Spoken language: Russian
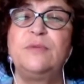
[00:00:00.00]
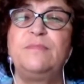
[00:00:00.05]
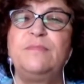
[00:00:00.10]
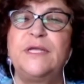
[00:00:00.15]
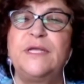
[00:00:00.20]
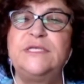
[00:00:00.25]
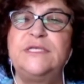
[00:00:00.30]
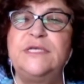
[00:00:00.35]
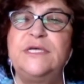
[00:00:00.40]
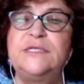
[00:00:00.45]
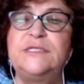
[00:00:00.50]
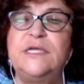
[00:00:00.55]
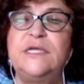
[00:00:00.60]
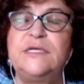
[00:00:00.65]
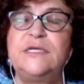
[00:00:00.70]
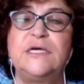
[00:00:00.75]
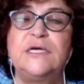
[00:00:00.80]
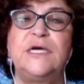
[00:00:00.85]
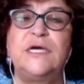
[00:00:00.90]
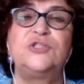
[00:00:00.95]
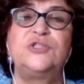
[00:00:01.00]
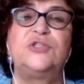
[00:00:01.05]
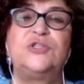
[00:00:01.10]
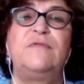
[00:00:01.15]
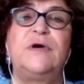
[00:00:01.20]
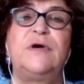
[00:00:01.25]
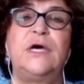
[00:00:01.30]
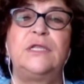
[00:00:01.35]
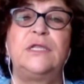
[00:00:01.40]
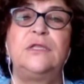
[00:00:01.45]
протесты, где каждые
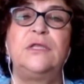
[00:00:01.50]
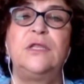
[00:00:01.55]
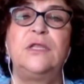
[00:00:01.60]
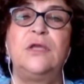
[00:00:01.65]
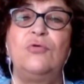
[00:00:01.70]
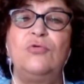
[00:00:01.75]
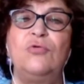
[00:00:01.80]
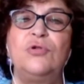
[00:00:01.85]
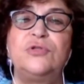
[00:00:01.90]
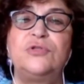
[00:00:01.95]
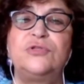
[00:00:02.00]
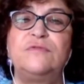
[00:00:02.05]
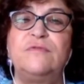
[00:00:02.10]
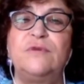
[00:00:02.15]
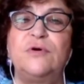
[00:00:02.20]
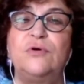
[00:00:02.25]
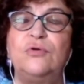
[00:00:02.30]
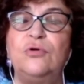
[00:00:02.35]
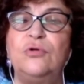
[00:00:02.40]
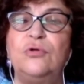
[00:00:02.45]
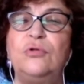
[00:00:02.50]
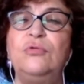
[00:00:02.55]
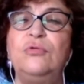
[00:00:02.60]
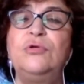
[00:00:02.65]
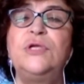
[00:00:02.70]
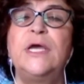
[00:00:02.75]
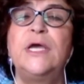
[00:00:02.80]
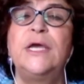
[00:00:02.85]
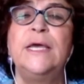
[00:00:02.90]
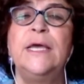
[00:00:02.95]
выходные на улицу выходят
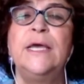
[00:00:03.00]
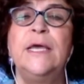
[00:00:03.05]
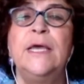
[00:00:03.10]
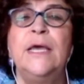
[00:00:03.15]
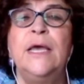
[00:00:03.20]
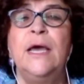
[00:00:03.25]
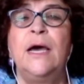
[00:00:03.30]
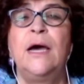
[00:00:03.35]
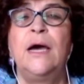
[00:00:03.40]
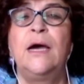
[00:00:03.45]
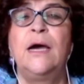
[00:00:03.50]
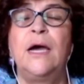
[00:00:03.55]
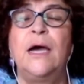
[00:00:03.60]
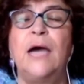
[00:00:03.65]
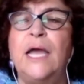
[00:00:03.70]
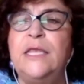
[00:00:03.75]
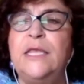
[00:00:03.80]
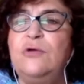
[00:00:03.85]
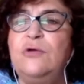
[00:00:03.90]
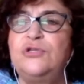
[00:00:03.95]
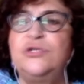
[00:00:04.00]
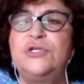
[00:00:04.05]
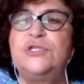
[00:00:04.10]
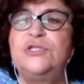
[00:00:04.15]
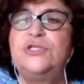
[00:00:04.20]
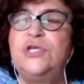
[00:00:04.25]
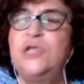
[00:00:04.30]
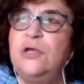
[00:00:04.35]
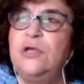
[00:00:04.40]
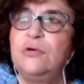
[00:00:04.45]
люди, а, они очень
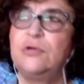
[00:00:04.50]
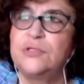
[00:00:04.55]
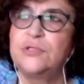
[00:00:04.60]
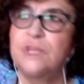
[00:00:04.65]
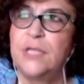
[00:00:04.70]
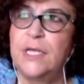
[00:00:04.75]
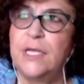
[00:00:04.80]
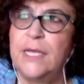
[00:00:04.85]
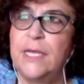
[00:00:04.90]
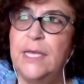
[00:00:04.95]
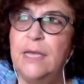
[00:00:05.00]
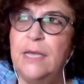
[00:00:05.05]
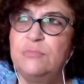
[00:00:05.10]
серьезные.